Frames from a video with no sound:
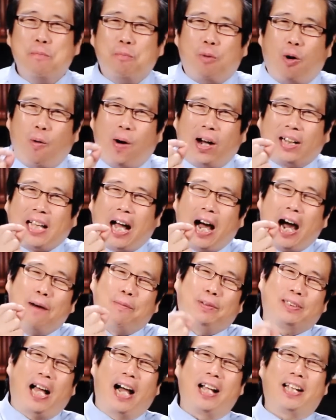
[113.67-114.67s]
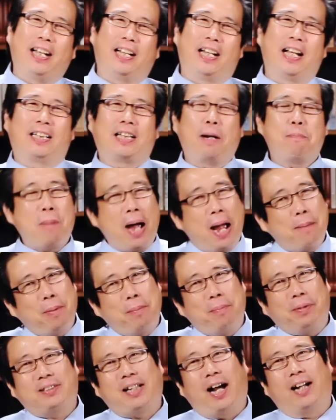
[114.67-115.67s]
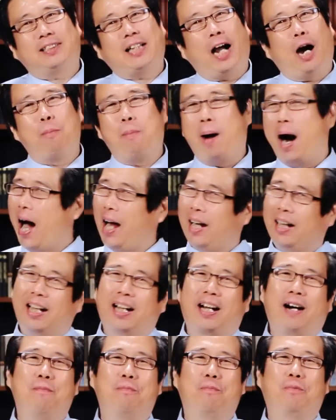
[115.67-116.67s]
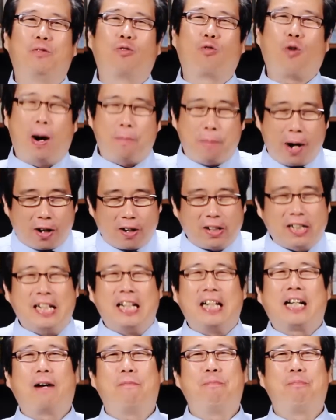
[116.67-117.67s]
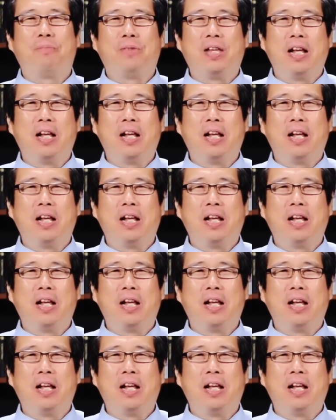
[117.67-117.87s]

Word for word: เพราะว่าถ้าภาษาอังกฤษนะถ้าแปลเป็นภาษาชาวบ้านนะครับความหมายก็คืออย่างนี้ครับ